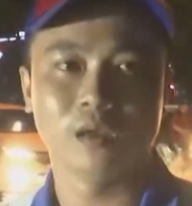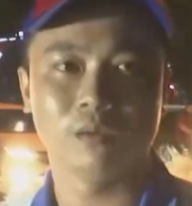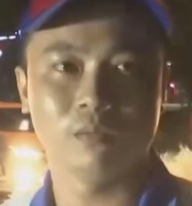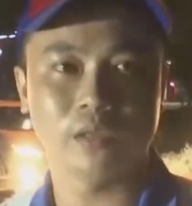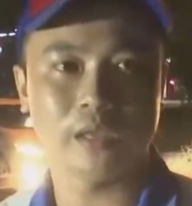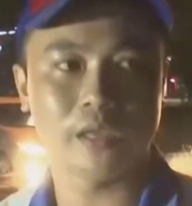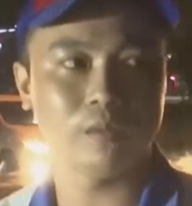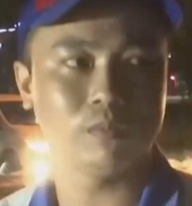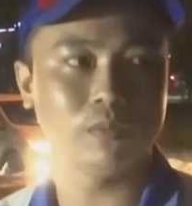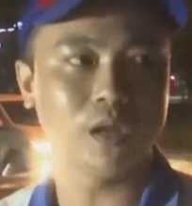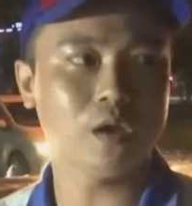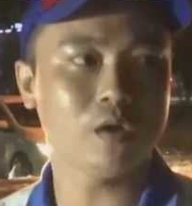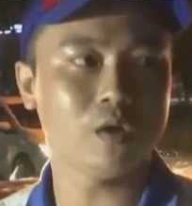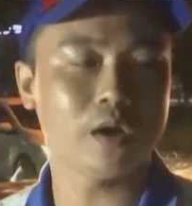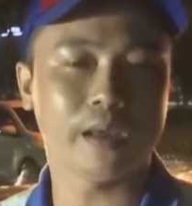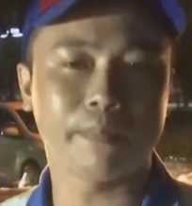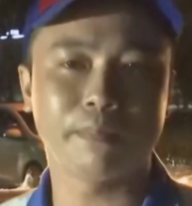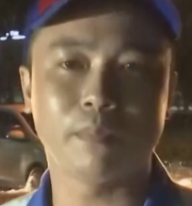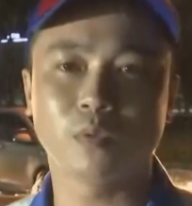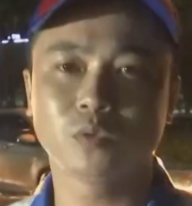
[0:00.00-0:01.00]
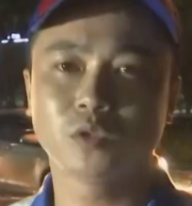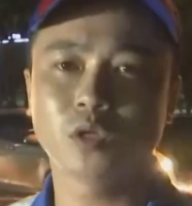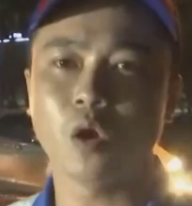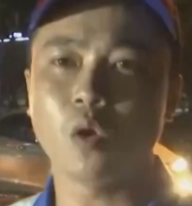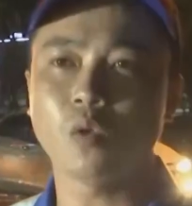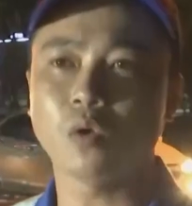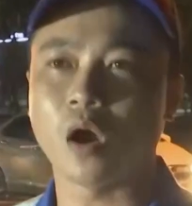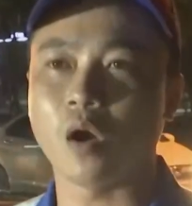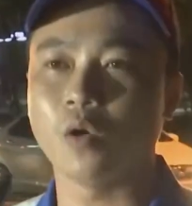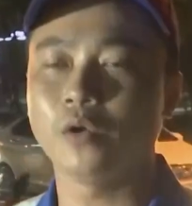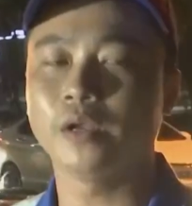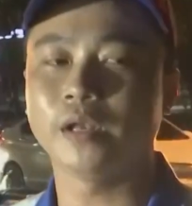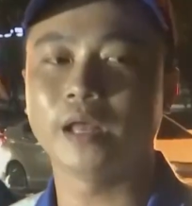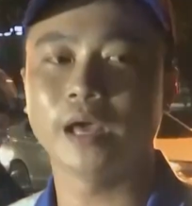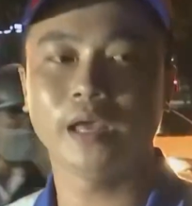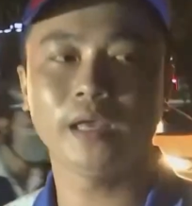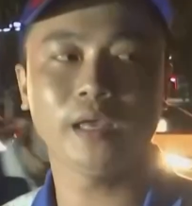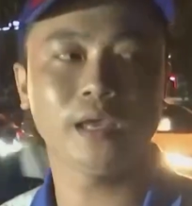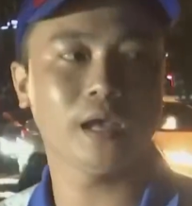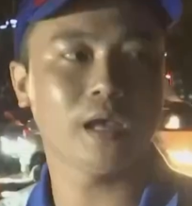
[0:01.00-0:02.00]
Công ty Hồng Đức có lập một số đội
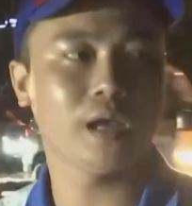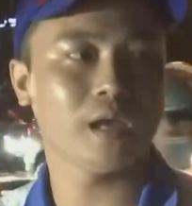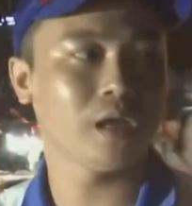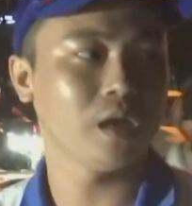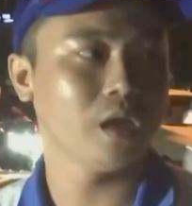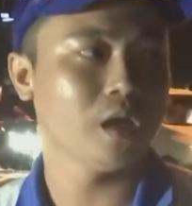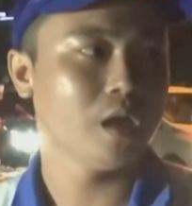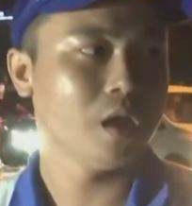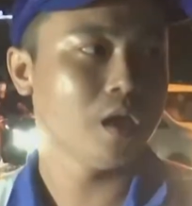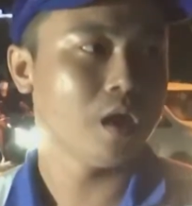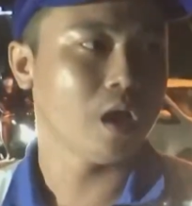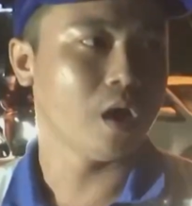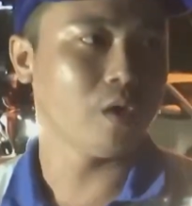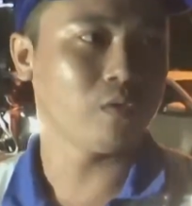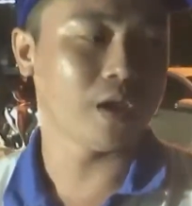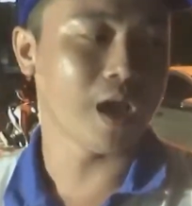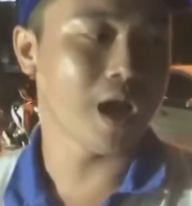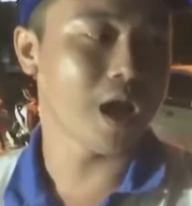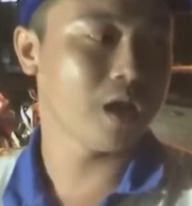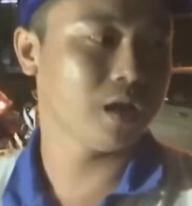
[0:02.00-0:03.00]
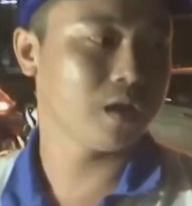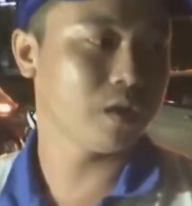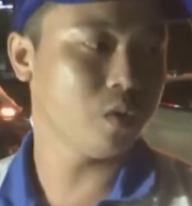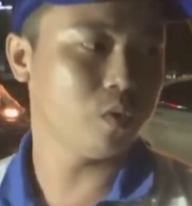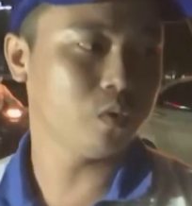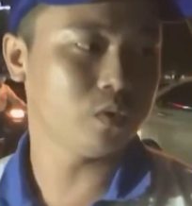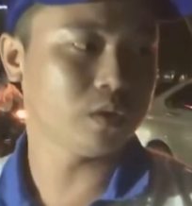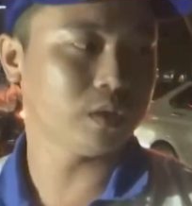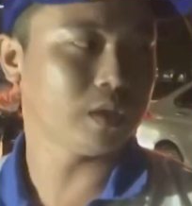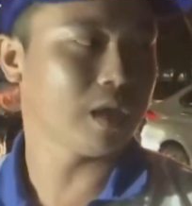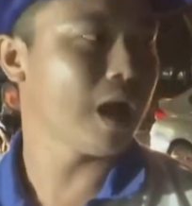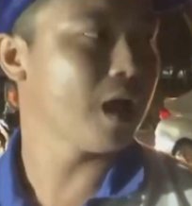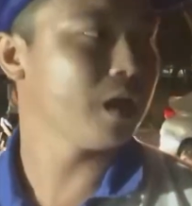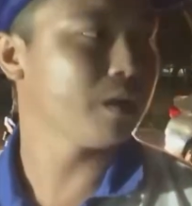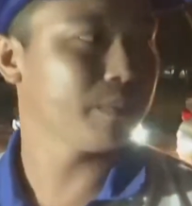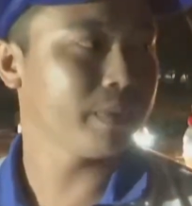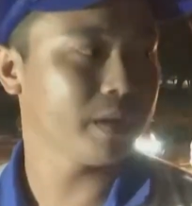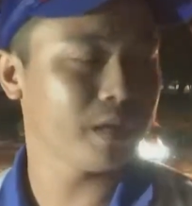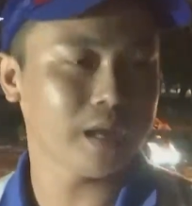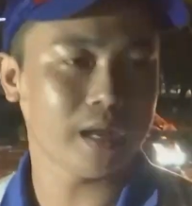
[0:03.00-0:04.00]
để hỗ trợ cứu trợ
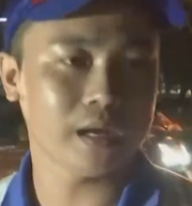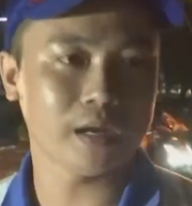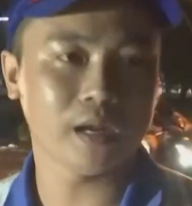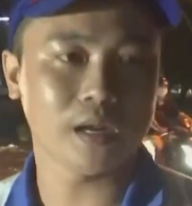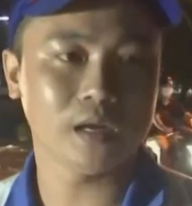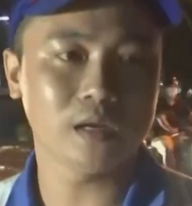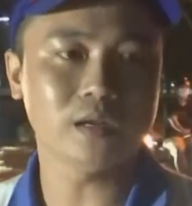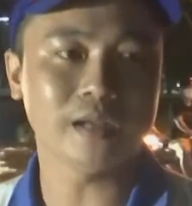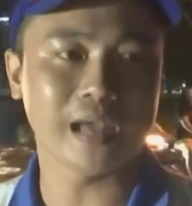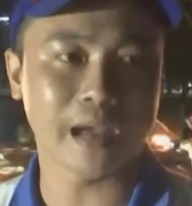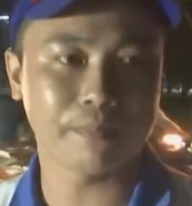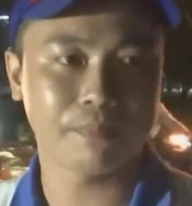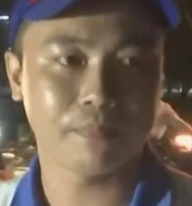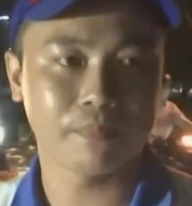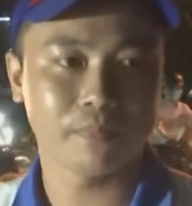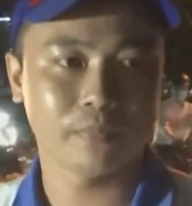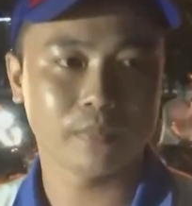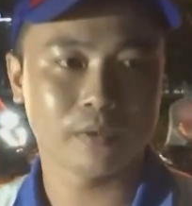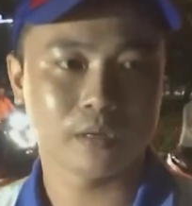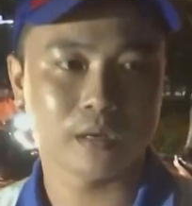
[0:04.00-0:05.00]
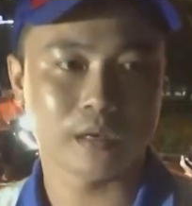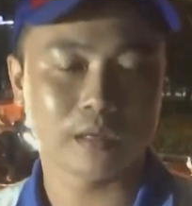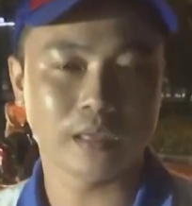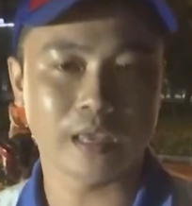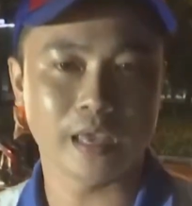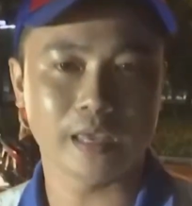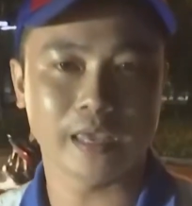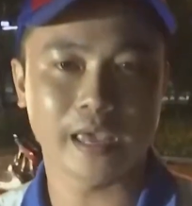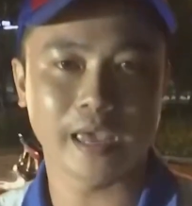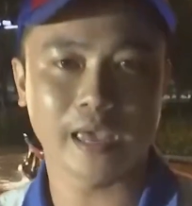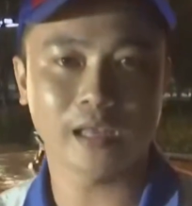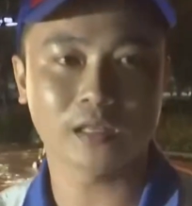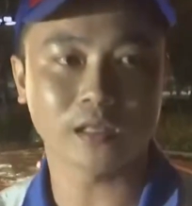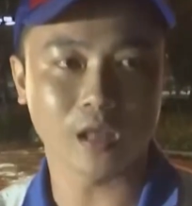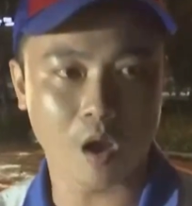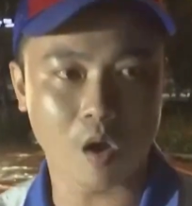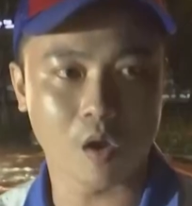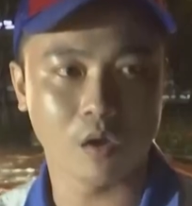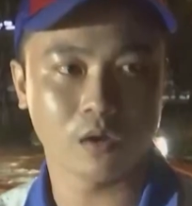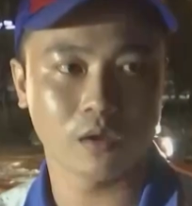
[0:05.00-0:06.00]
mấy anh nước ngập về nhà an
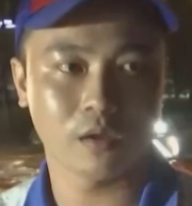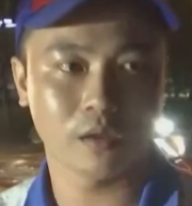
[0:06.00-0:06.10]
toàn